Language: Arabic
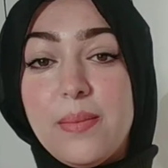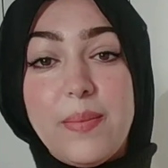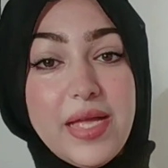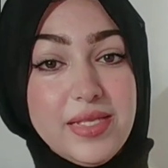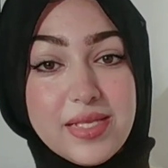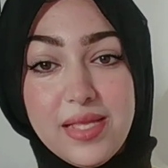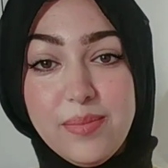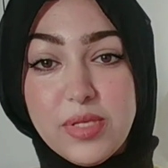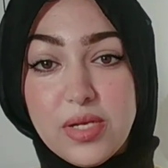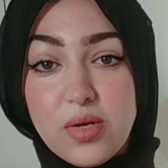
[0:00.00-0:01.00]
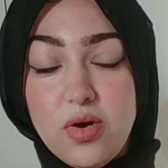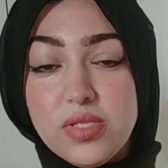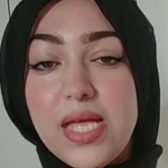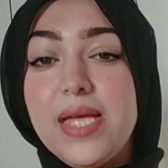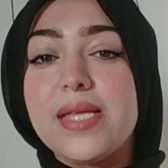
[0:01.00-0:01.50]
بعد سنة من اللقاء
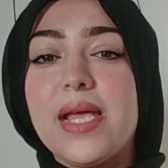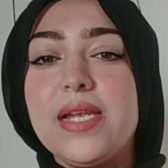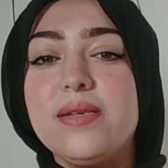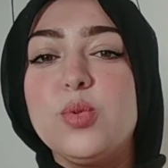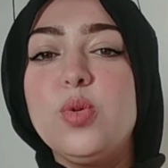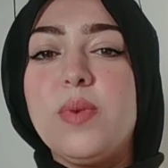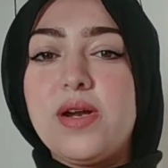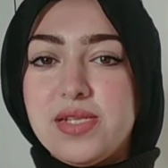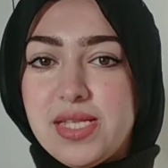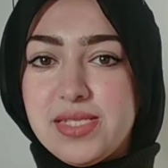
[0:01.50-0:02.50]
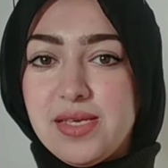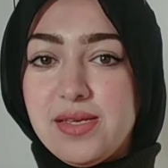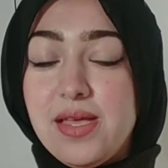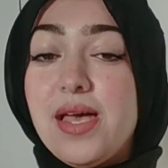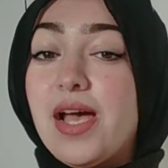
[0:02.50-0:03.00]
ده كلموه مرة تانية
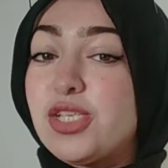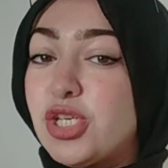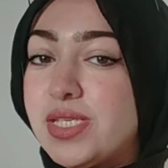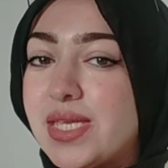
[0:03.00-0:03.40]
عشان